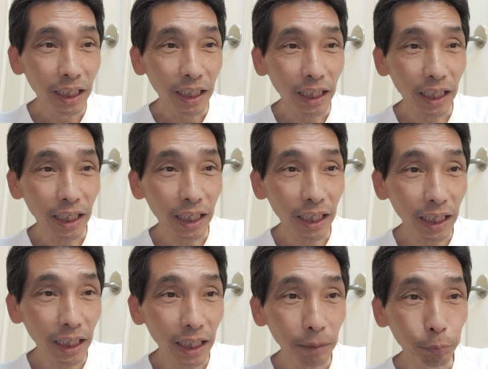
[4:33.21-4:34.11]

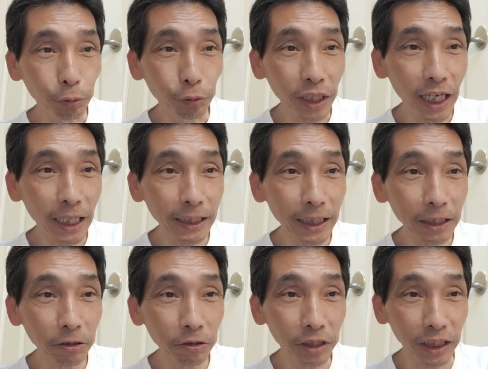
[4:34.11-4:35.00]
えー、
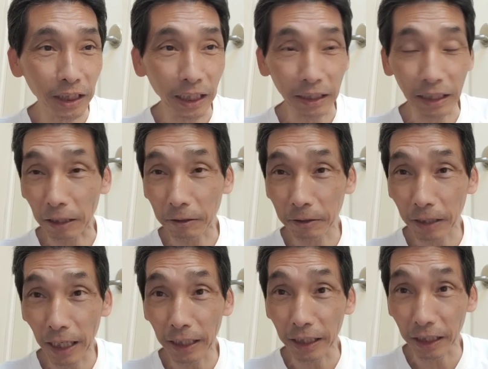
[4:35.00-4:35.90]
プレアデス人がたく
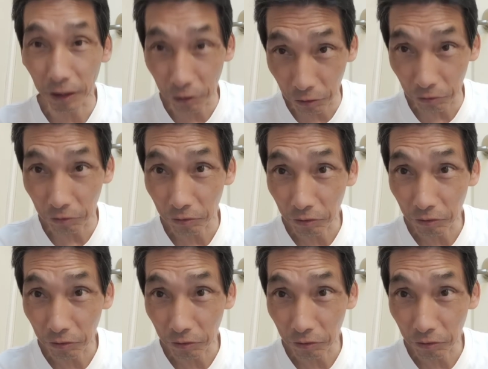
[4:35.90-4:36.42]
さんいる。